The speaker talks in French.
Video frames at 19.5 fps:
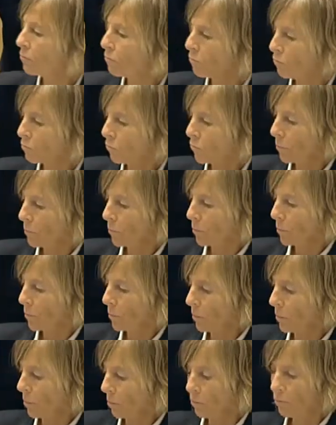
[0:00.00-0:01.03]
euh, du
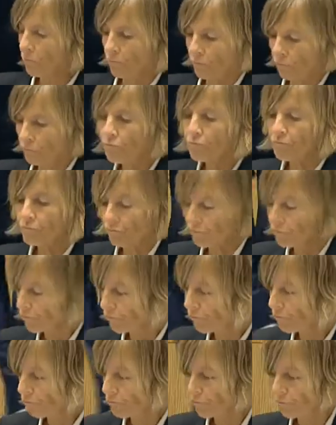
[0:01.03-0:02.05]
traité sur la reconnaissance